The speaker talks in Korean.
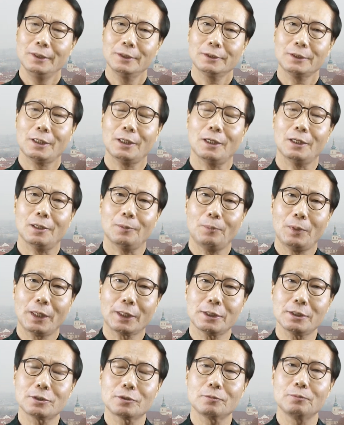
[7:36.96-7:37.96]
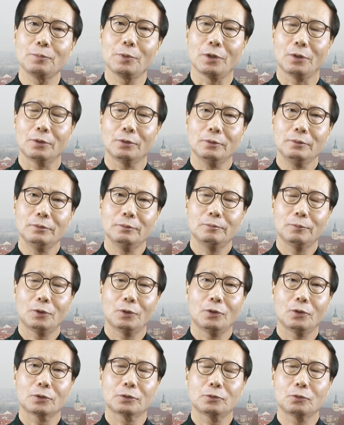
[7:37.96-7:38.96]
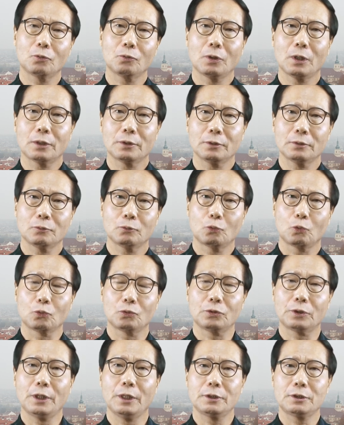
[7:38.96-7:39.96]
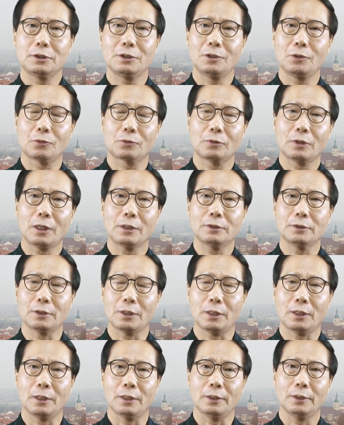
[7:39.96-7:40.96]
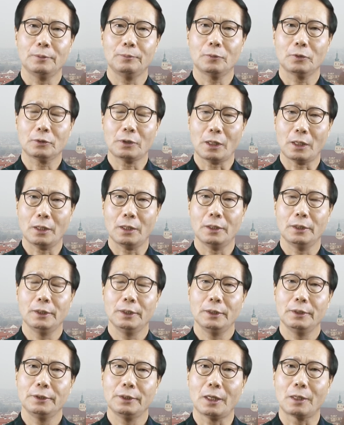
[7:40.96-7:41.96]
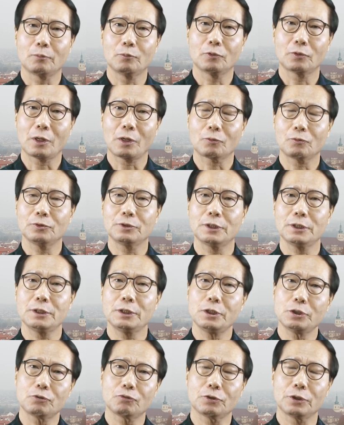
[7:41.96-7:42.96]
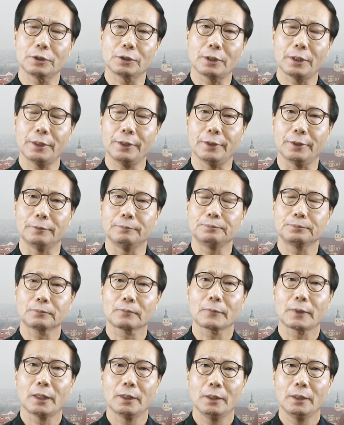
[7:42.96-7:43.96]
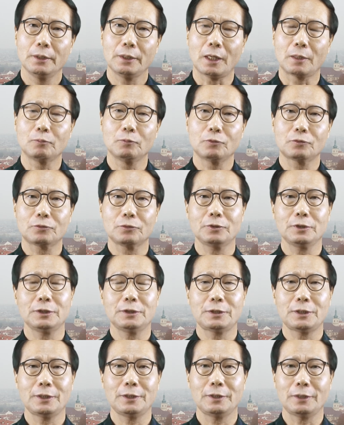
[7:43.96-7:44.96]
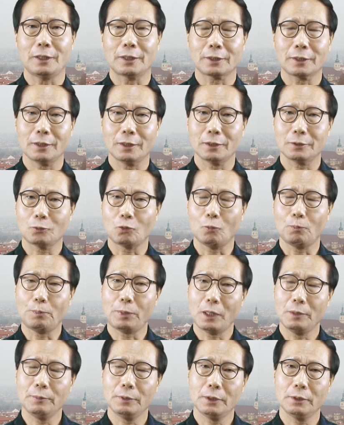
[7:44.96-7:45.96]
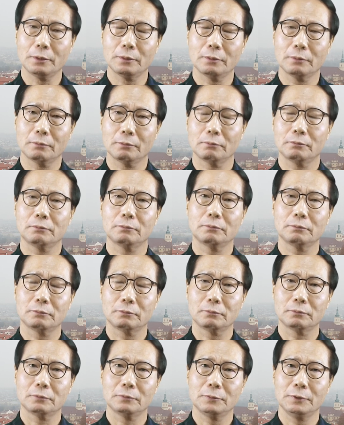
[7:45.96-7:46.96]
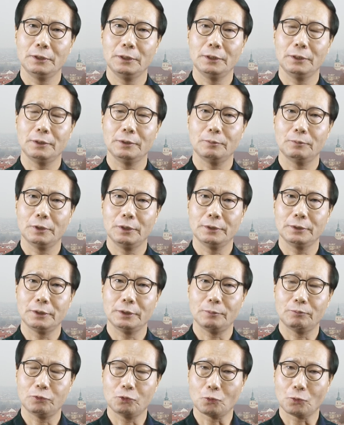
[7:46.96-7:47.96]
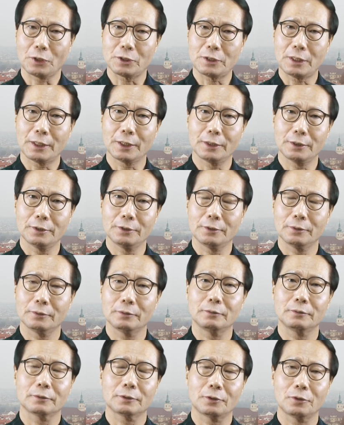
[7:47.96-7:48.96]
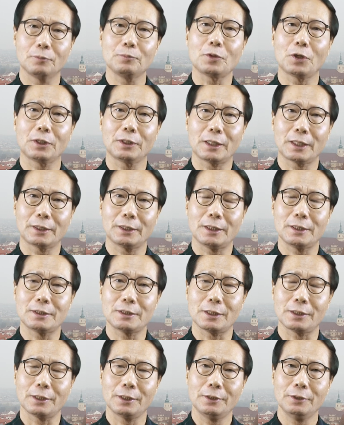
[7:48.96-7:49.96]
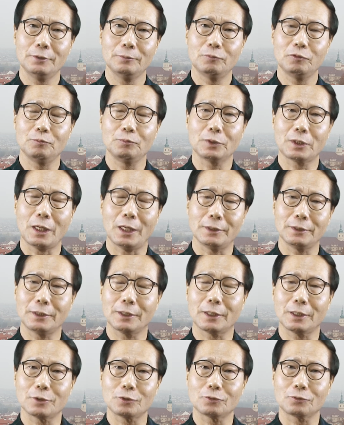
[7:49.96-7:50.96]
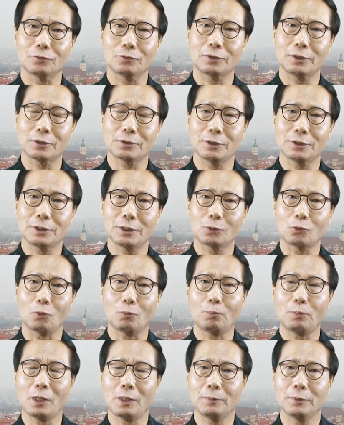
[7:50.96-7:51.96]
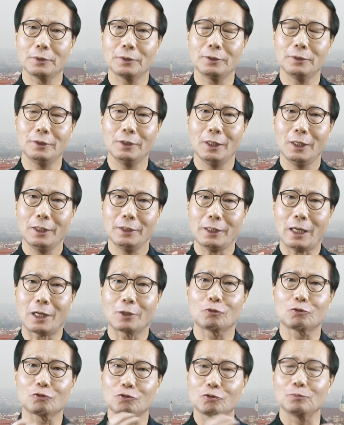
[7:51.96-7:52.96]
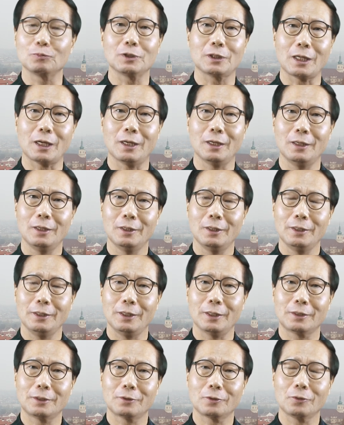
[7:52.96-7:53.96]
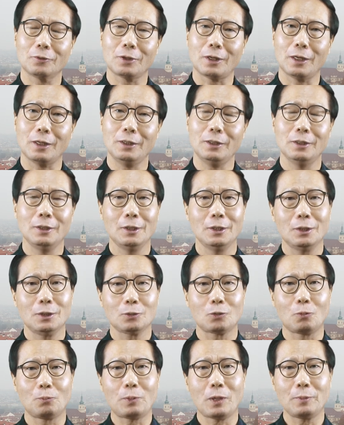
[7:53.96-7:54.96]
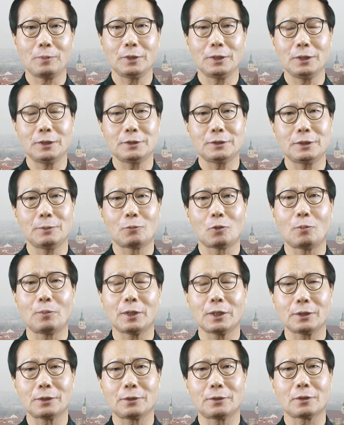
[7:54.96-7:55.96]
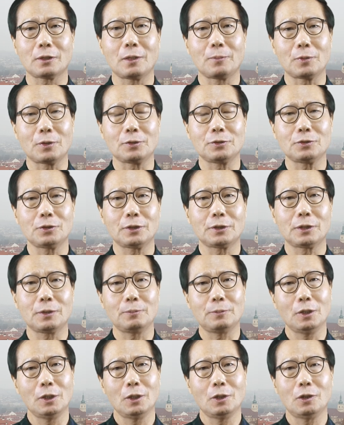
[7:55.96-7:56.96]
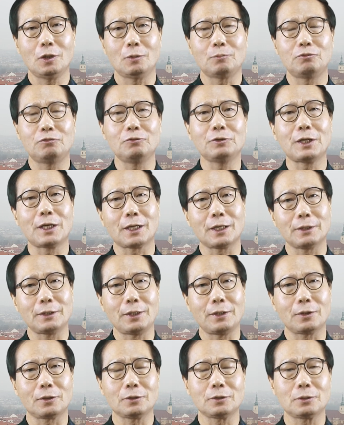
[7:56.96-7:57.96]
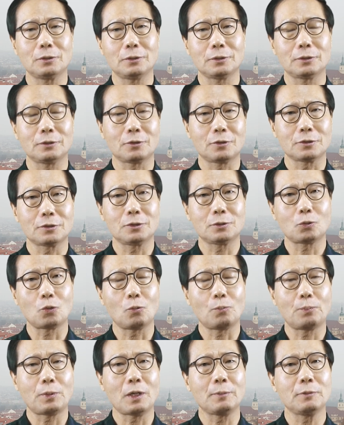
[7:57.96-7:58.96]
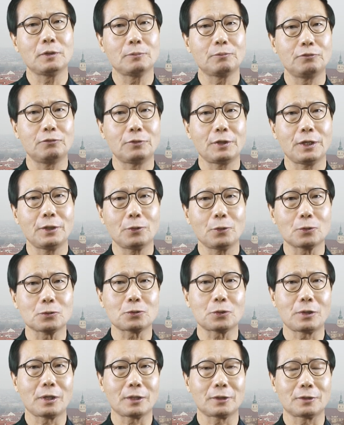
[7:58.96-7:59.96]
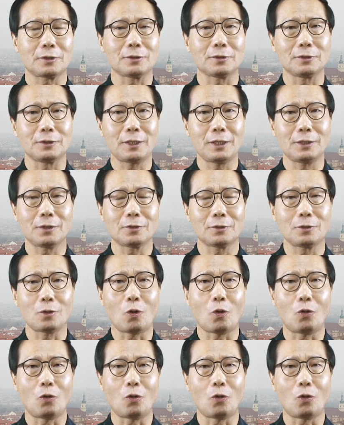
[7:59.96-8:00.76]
자, 파킨슨병 뭐 그동안은 어떻게 치료를 하느냐? 뭐 다 약물하고 이제 시술인데요. 약물은 이제 아까 도파민이 이제 부족해서 생기는 그런 병이라 그랬잖아요. 분비가 안 돼가지고. 그래서 이제 도파민을 약으로 줍니다. 예, 그러거나 도파민이 이제 몸 안에 들어가면은요, 이렇게 어, 분해가 돼요. 그, 그것을 도파민 분해 효소라 그러는데 이걸